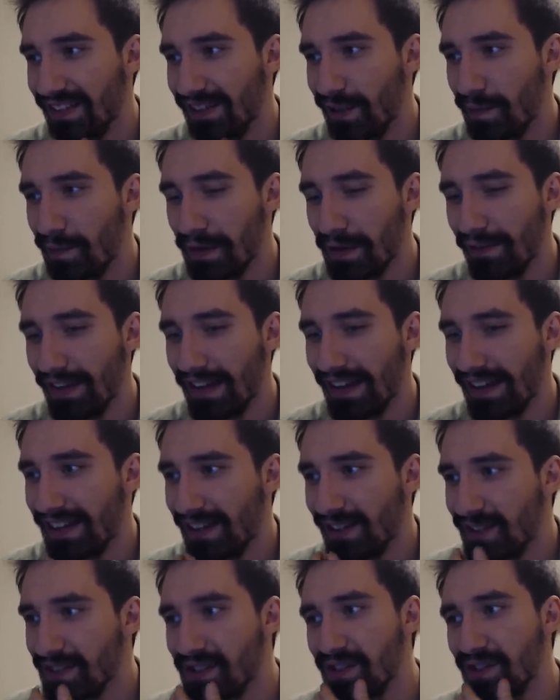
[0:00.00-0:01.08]
Dobra walka
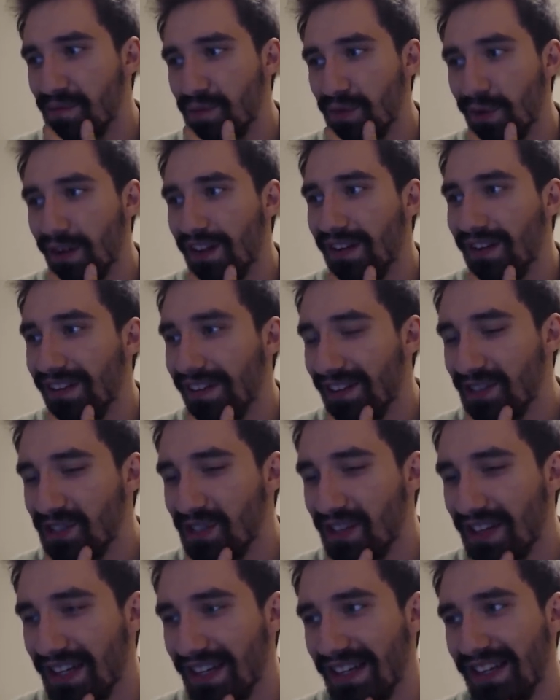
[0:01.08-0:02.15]
chociaż była. Znaczy
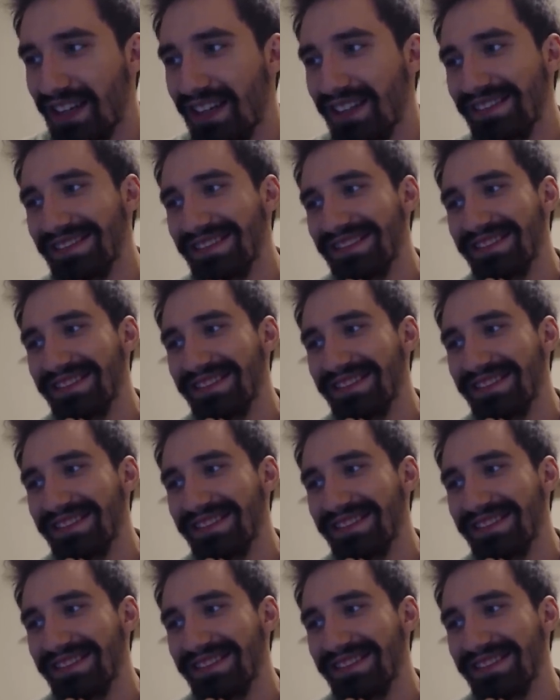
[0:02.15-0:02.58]
taka